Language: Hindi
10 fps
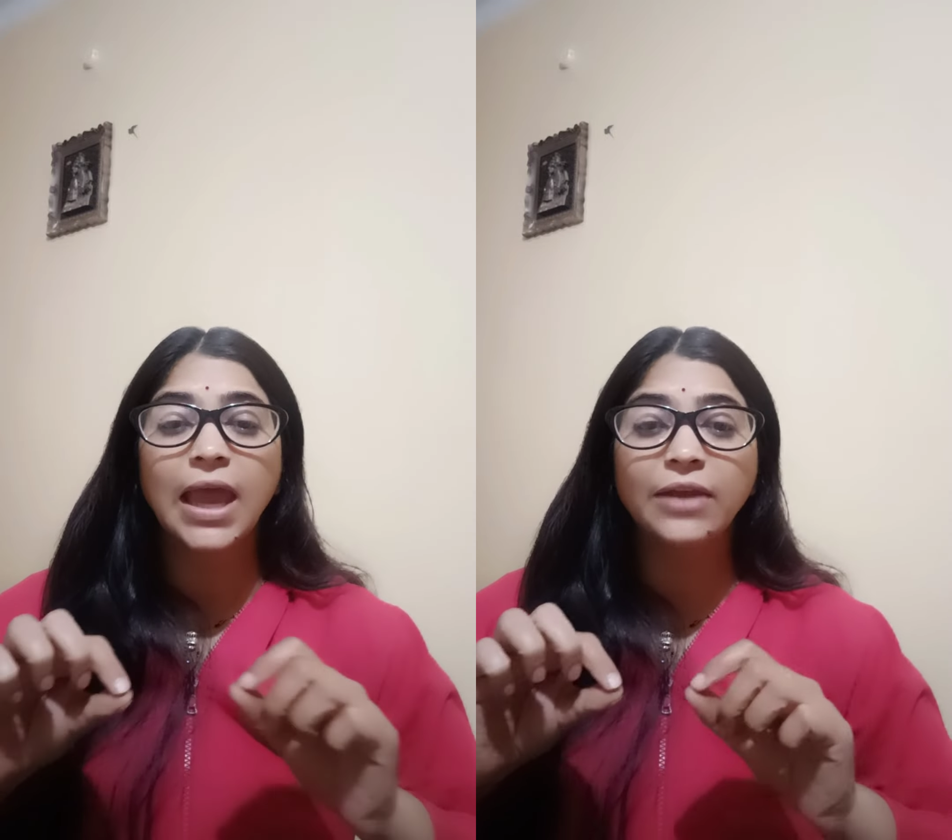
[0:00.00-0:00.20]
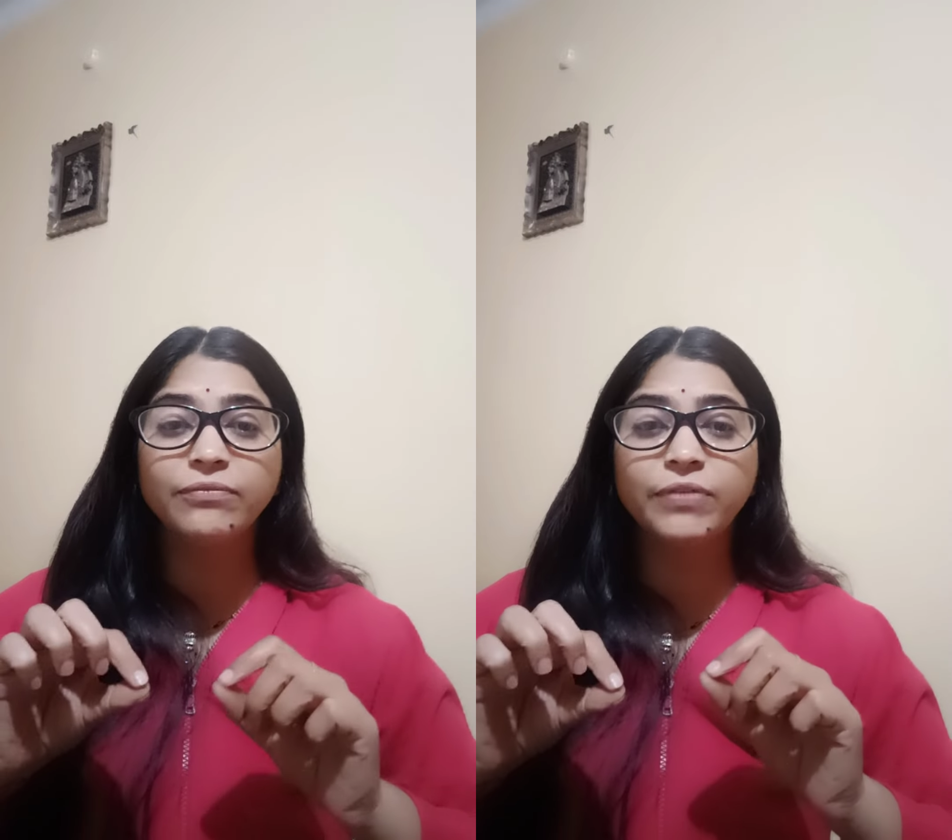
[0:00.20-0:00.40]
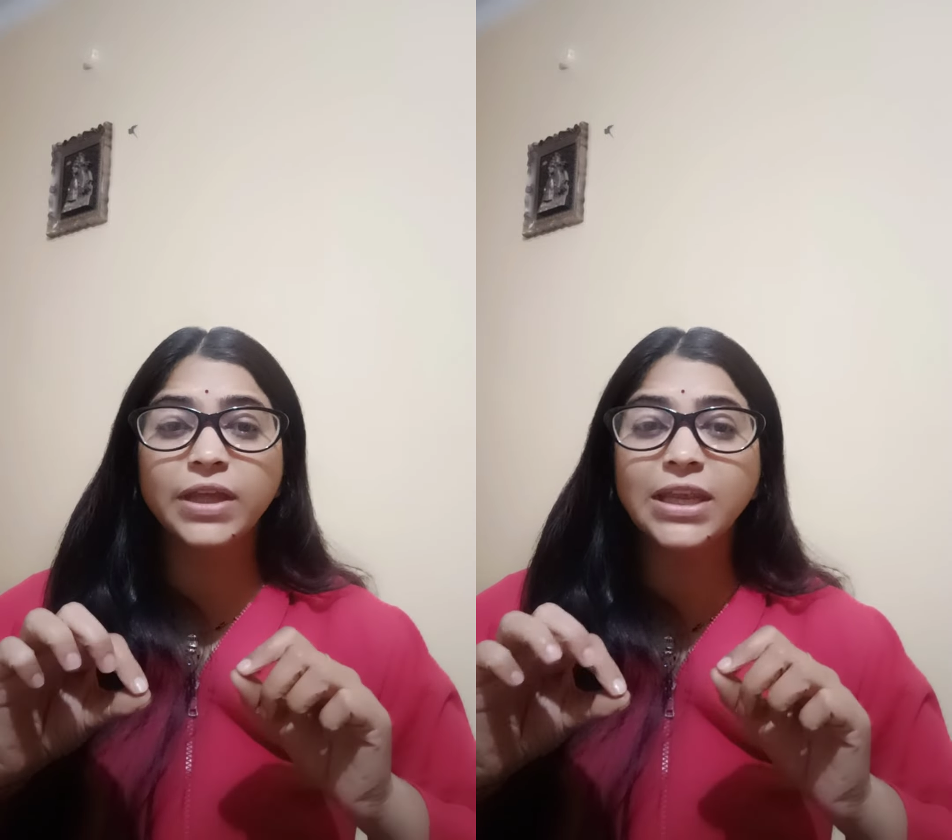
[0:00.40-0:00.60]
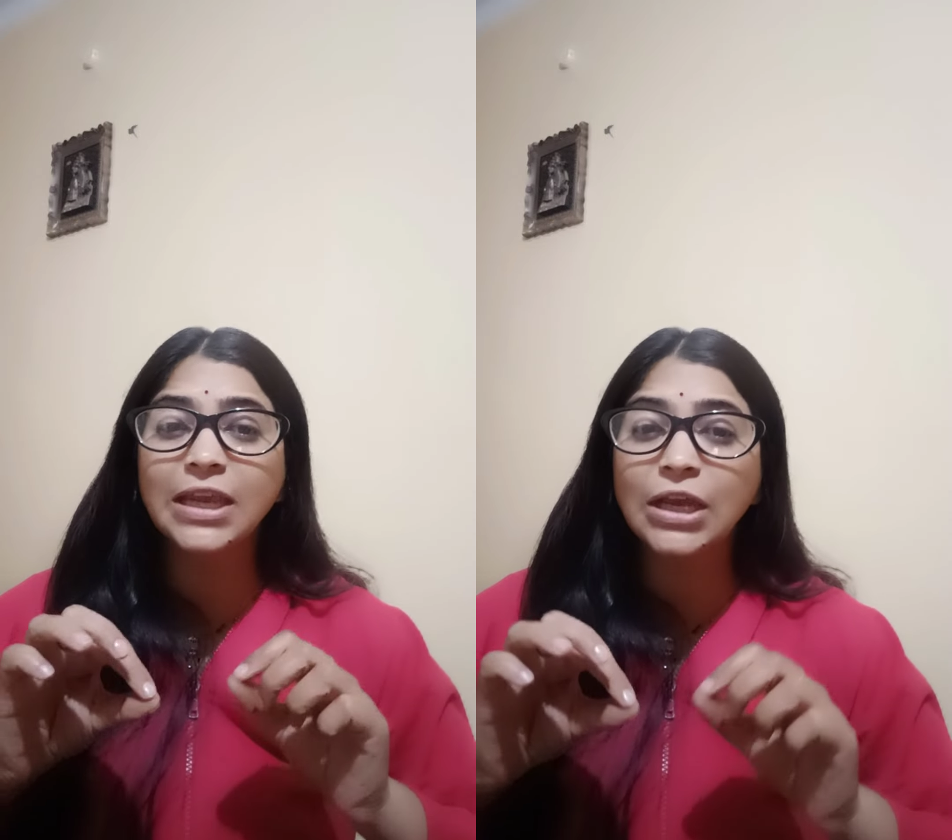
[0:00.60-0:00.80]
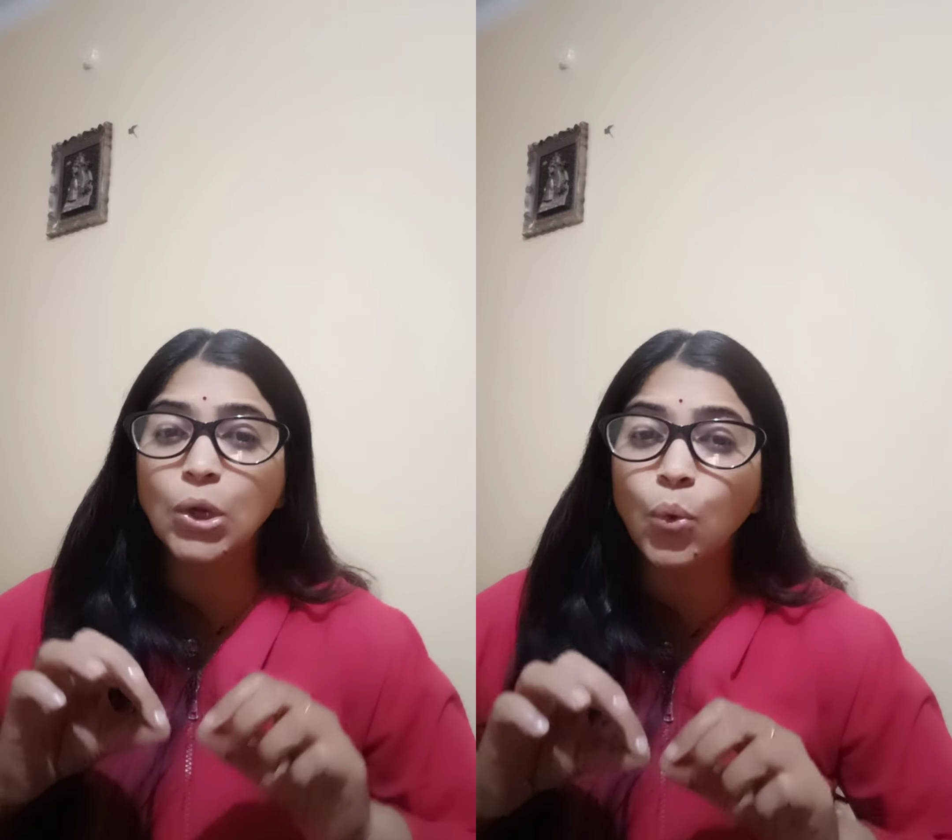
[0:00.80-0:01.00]
एंड वेरी
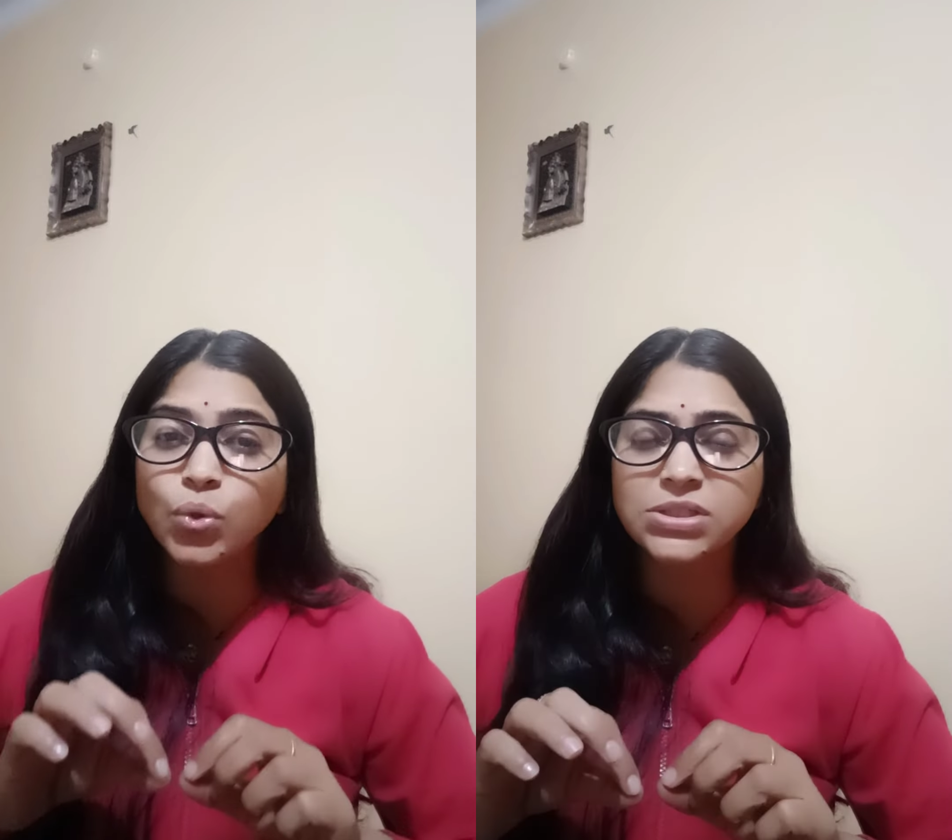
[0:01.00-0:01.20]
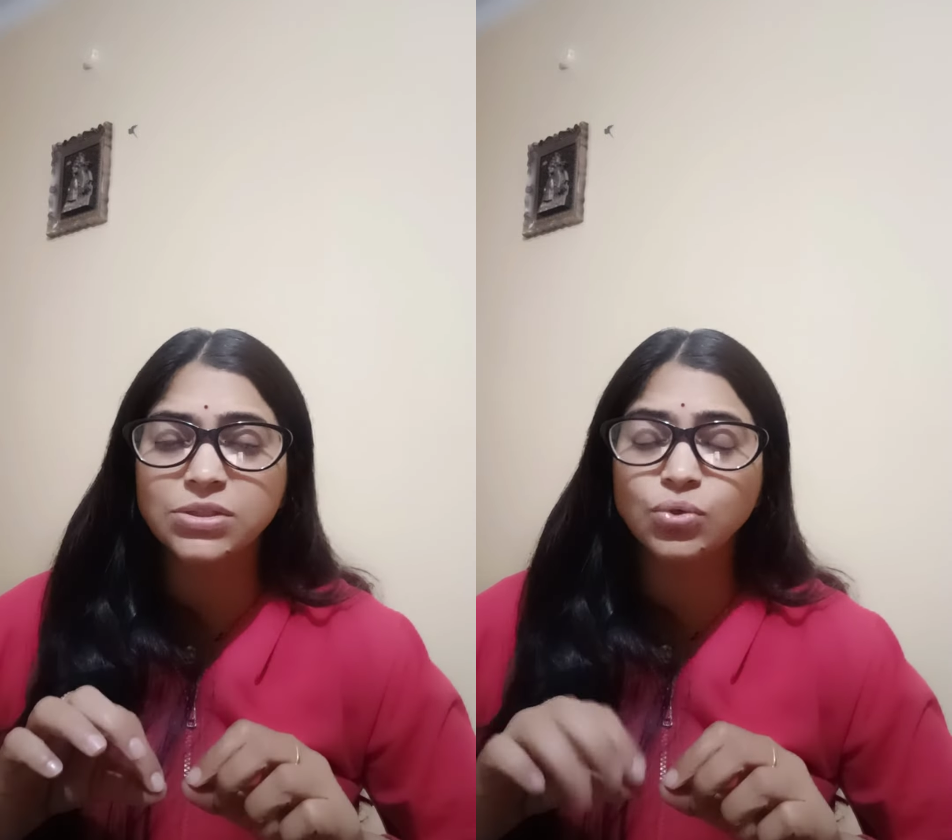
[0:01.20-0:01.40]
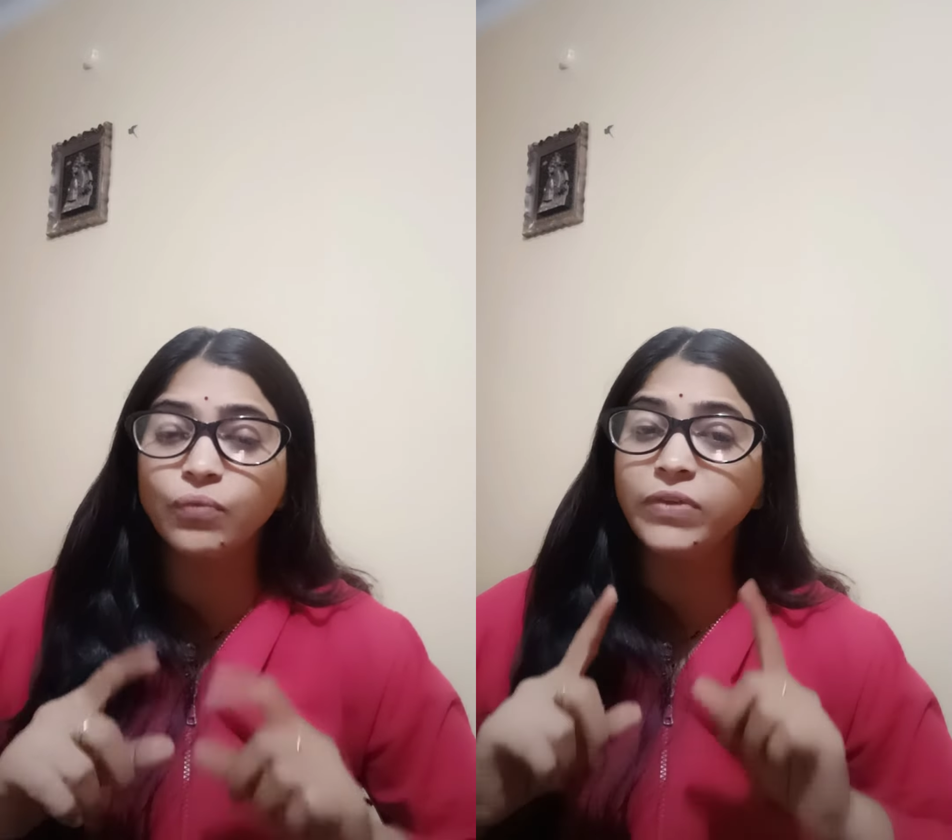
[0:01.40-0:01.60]
क्लोज सो